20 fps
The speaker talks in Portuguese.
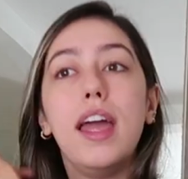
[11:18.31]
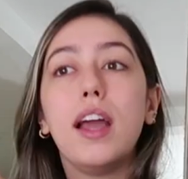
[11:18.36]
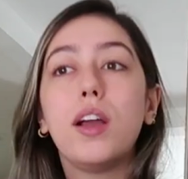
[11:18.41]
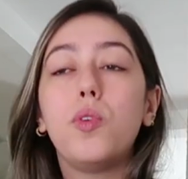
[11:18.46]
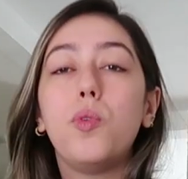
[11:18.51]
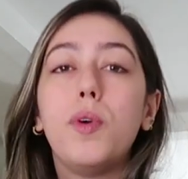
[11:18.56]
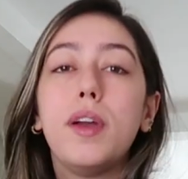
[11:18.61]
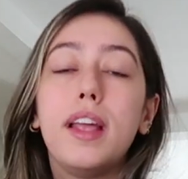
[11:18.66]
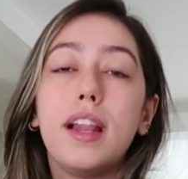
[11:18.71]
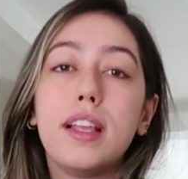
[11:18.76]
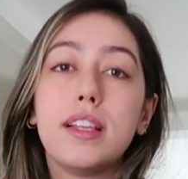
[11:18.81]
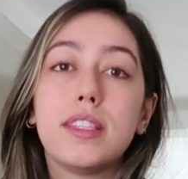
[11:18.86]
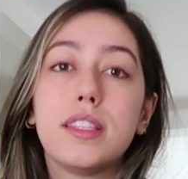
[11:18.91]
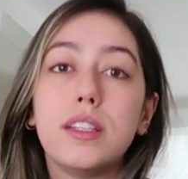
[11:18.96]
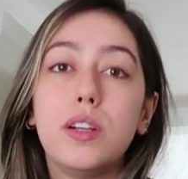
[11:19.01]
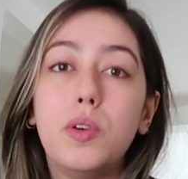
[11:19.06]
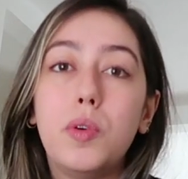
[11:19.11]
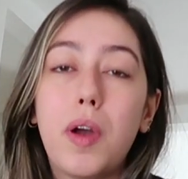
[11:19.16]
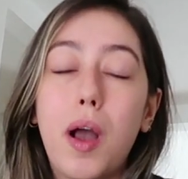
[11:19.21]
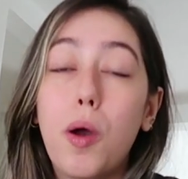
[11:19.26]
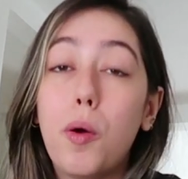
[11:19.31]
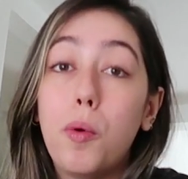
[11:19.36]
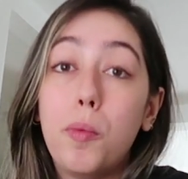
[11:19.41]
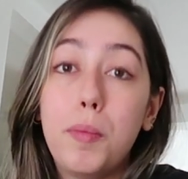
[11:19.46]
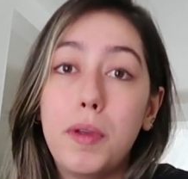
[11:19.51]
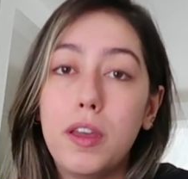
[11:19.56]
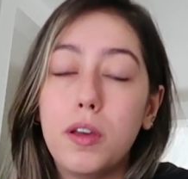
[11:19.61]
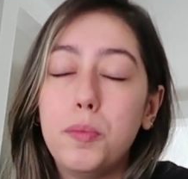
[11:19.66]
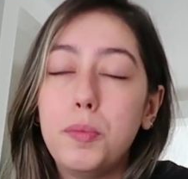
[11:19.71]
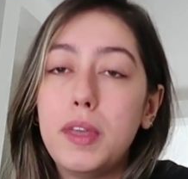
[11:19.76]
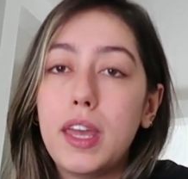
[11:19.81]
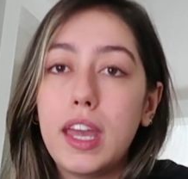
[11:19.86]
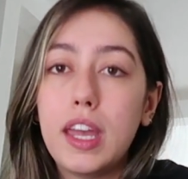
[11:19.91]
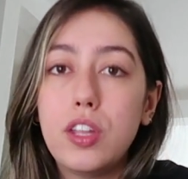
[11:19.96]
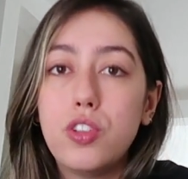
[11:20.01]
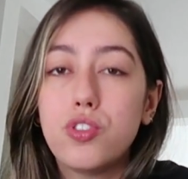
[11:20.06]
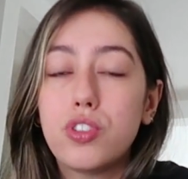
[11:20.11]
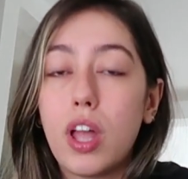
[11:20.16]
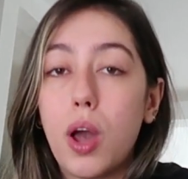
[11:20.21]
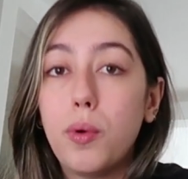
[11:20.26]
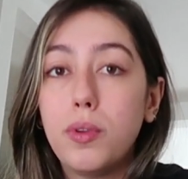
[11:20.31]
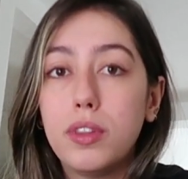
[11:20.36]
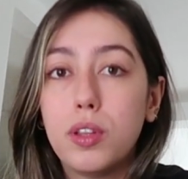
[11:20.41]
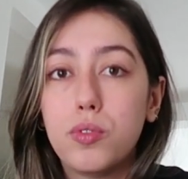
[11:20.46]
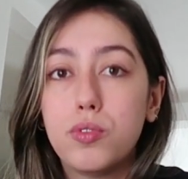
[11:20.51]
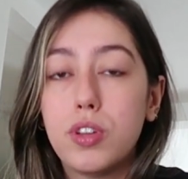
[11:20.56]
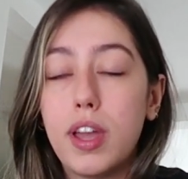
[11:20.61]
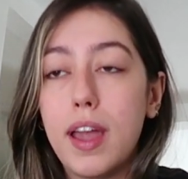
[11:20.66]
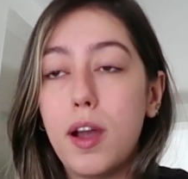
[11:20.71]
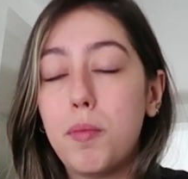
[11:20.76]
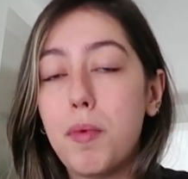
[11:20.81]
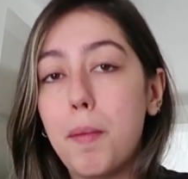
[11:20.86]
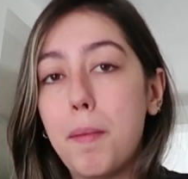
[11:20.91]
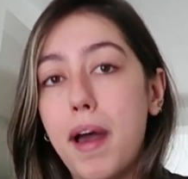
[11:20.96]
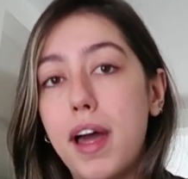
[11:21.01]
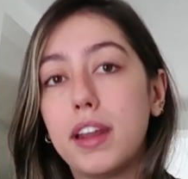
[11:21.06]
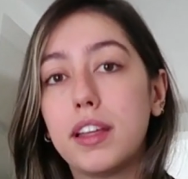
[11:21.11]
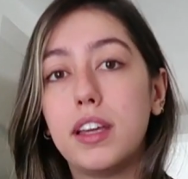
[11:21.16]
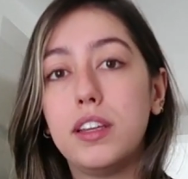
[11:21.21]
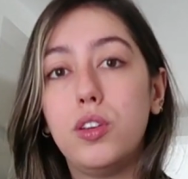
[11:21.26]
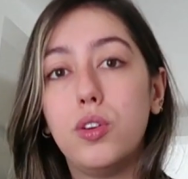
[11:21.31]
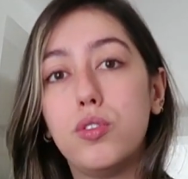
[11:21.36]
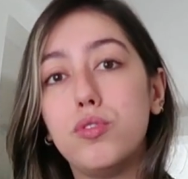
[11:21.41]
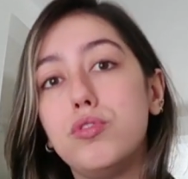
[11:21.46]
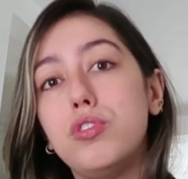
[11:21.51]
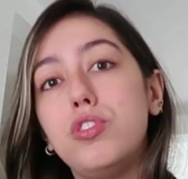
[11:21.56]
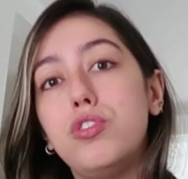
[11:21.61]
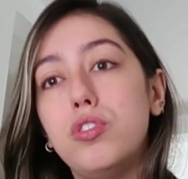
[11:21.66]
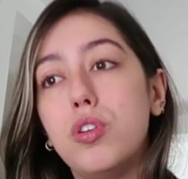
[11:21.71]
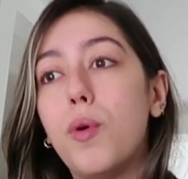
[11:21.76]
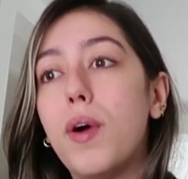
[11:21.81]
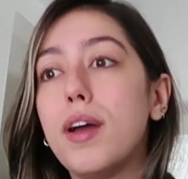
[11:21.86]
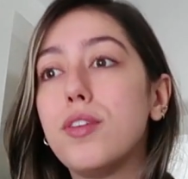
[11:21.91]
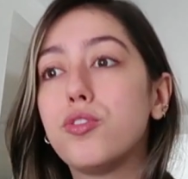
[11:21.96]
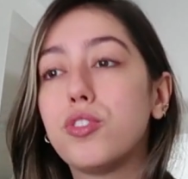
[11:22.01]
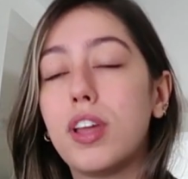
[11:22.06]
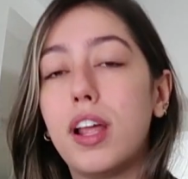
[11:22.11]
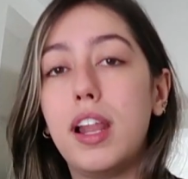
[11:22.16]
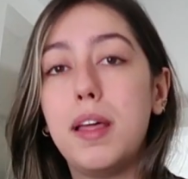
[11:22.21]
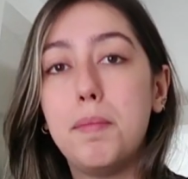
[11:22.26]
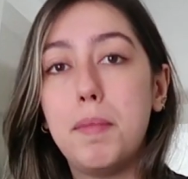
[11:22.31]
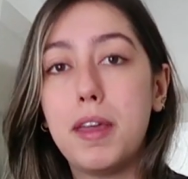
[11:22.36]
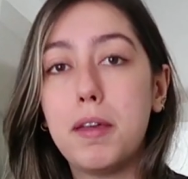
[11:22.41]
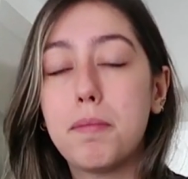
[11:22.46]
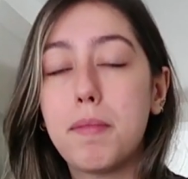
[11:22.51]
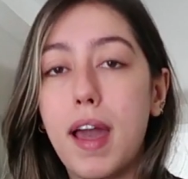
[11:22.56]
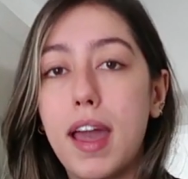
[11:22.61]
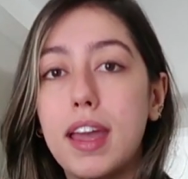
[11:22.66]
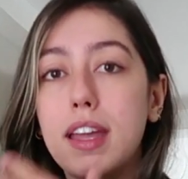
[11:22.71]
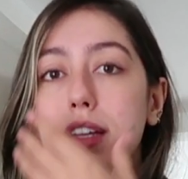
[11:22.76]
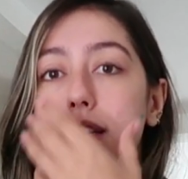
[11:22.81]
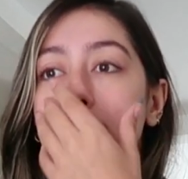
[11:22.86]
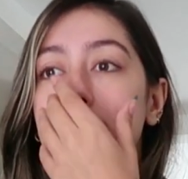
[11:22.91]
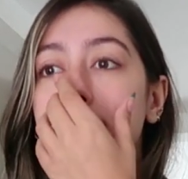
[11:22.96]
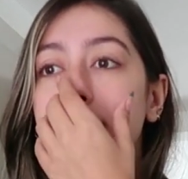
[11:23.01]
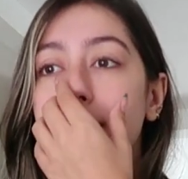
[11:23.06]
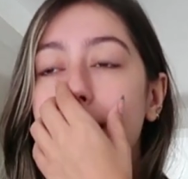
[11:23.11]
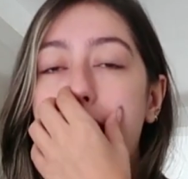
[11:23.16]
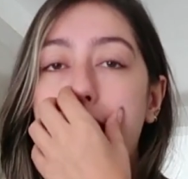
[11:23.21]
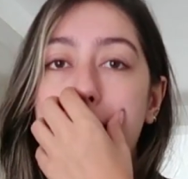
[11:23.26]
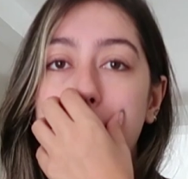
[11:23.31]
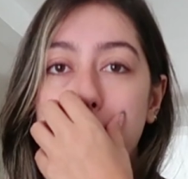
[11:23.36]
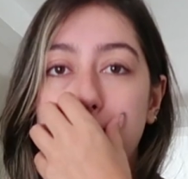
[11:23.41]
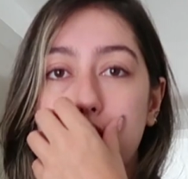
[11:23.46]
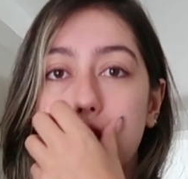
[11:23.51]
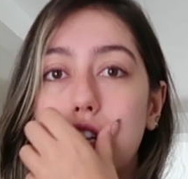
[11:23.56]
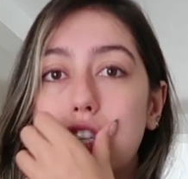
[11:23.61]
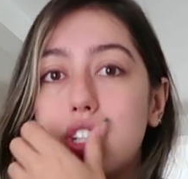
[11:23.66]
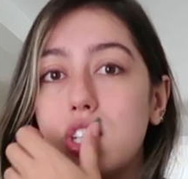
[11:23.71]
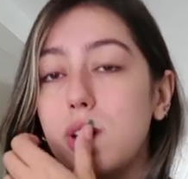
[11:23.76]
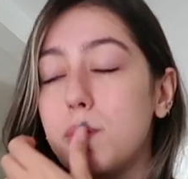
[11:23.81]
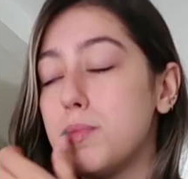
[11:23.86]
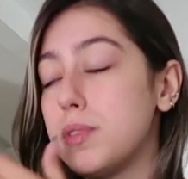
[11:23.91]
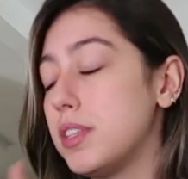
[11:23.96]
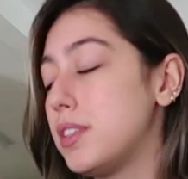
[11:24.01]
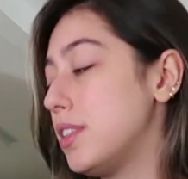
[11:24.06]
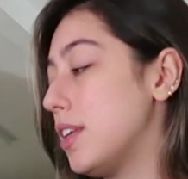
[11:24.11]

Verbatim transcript: é, com relação ao meio ambiente e tal. Então é uma marca que hoje em dia eu acho que ela é bem mais ética, digamos